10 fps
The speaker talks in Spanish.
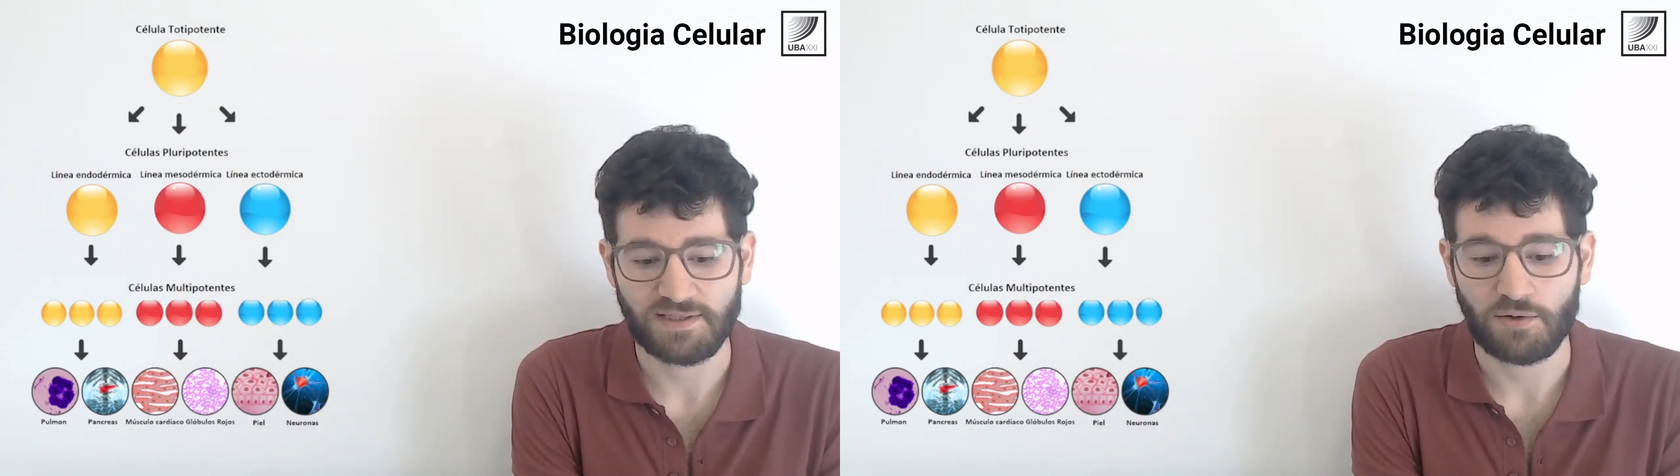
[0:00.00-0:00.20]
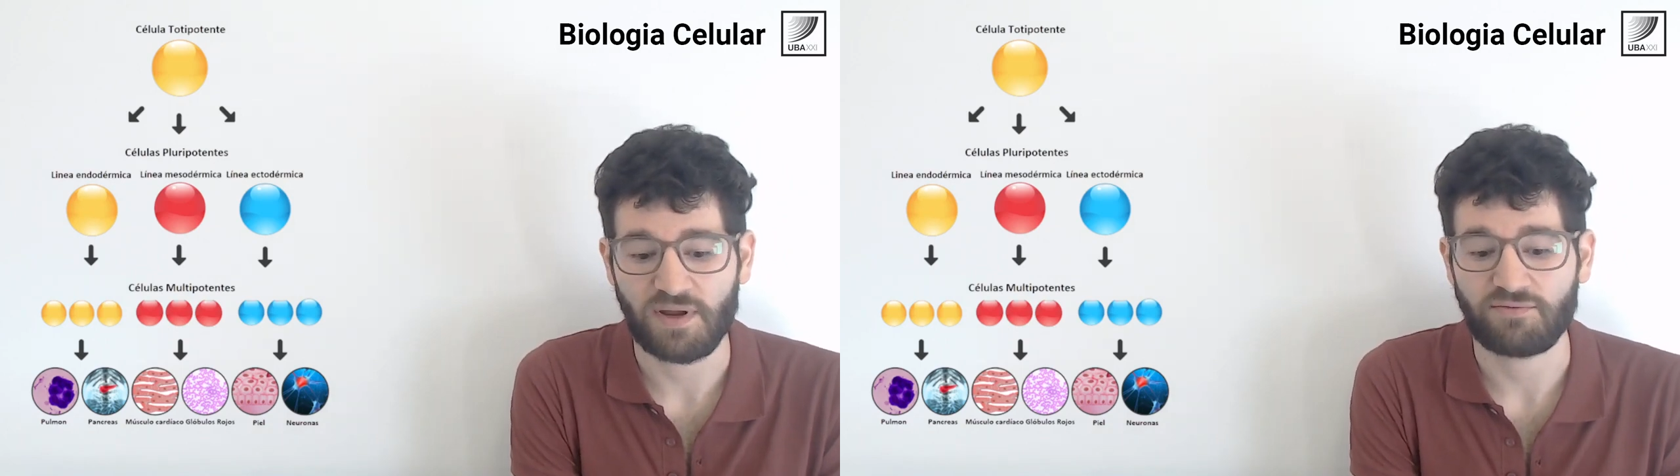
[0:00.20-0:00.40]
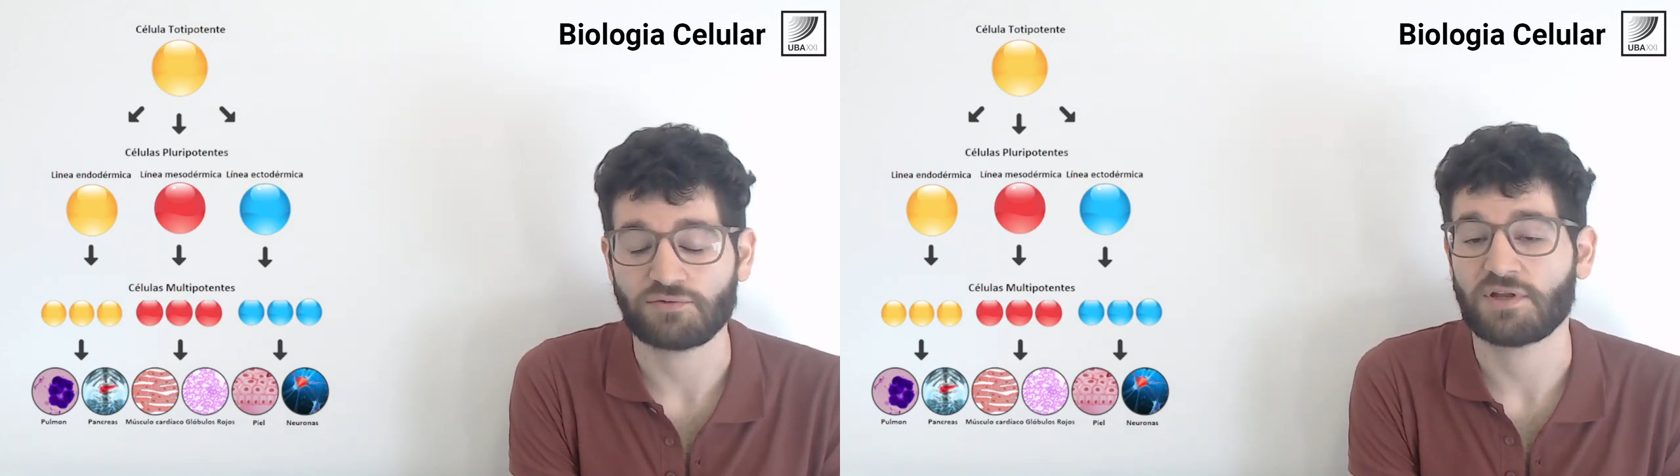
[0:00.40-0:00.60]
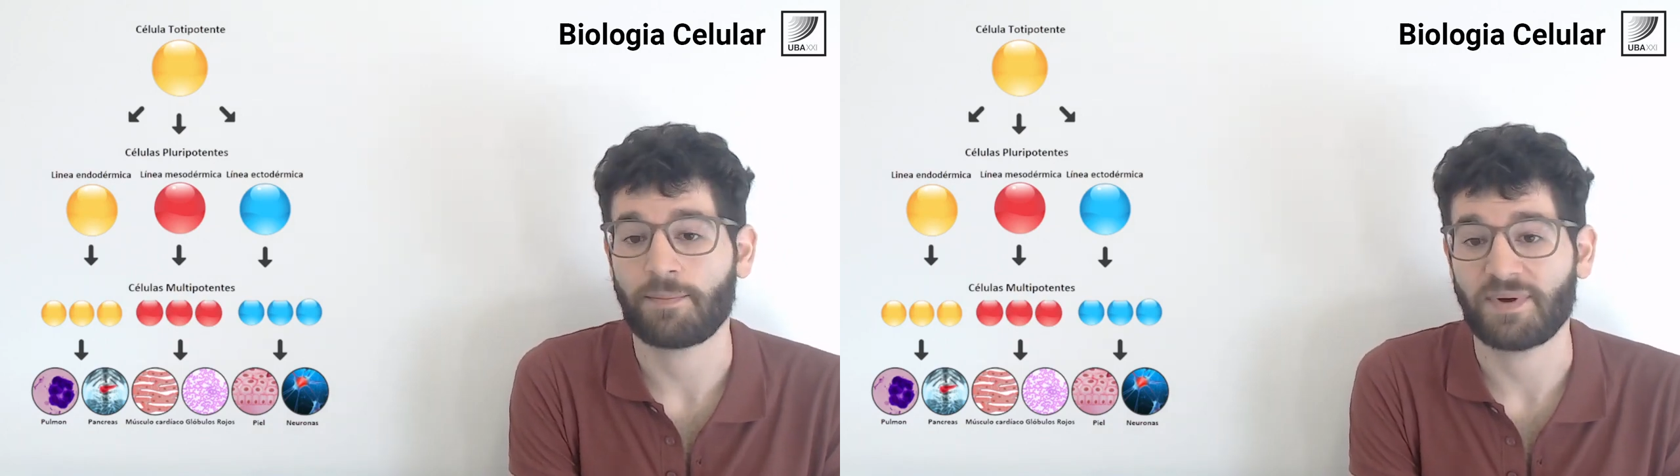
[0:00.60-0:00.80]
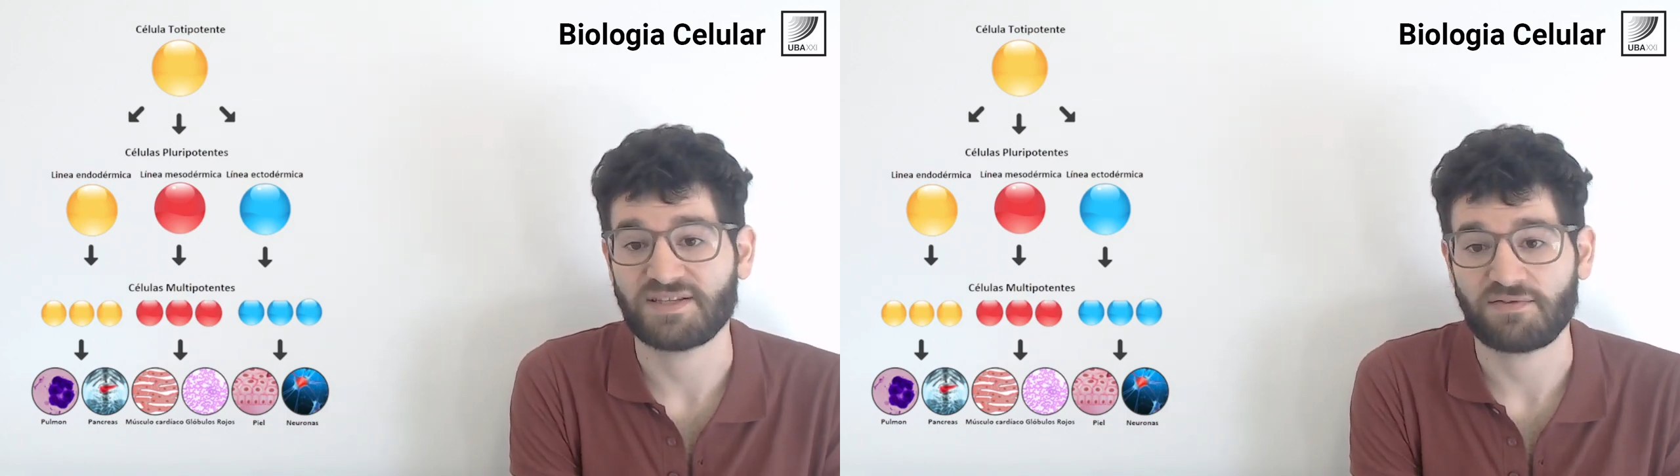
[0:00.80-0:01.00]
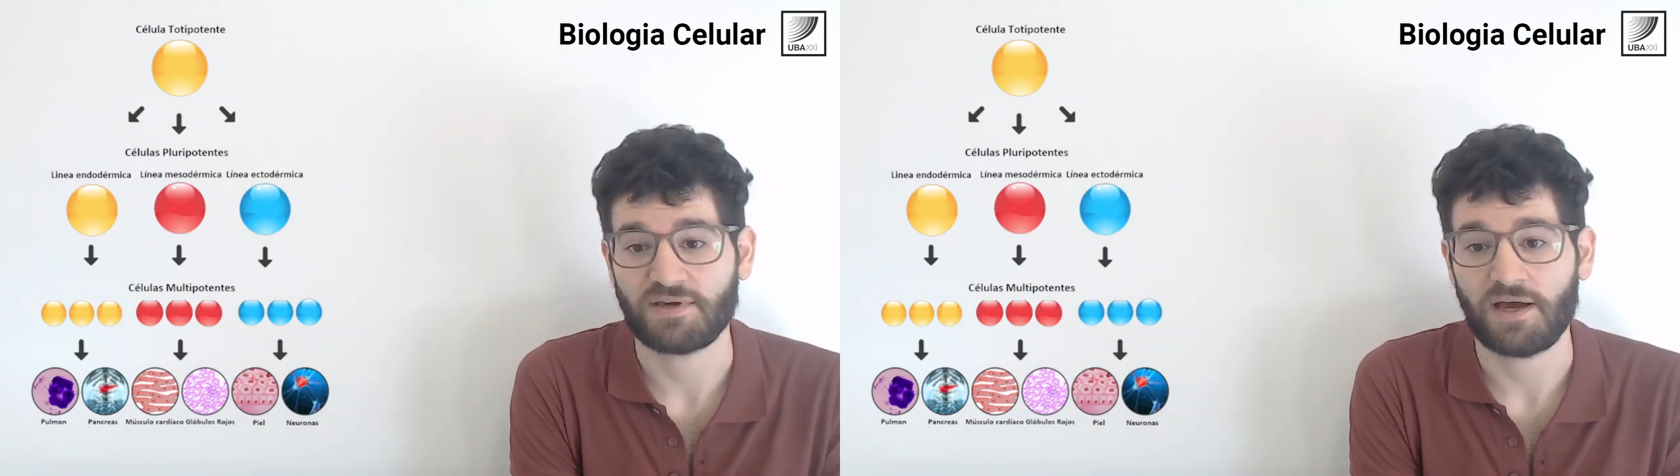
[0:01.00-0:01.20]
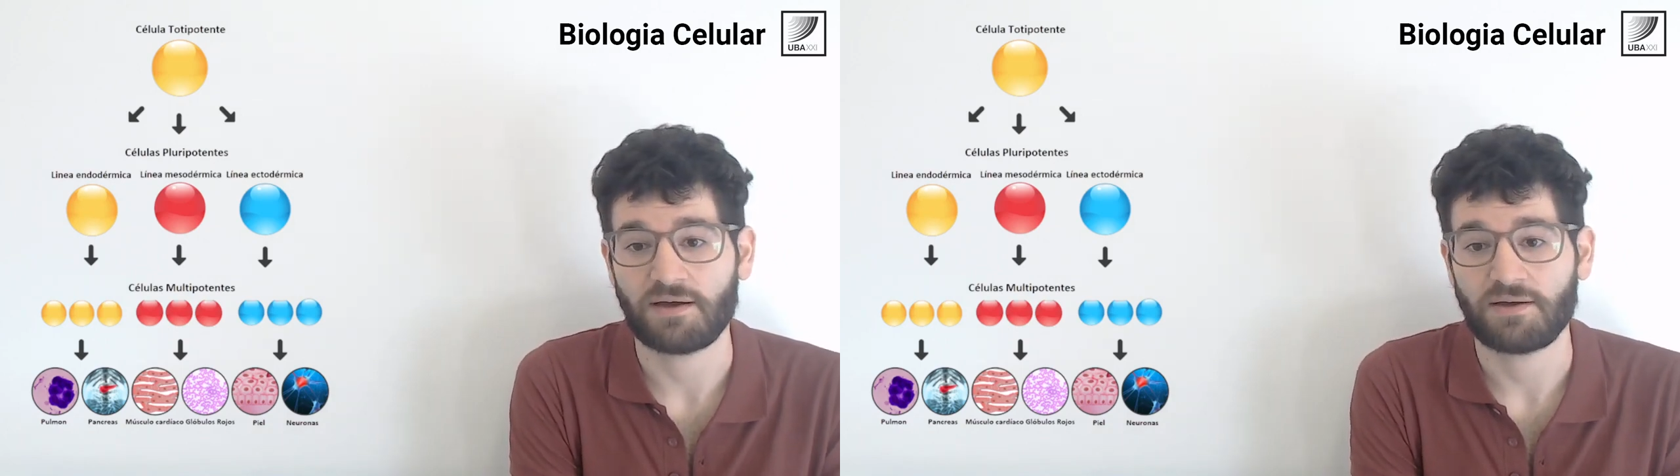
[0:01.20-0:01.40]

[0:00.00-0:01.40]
en una función específica,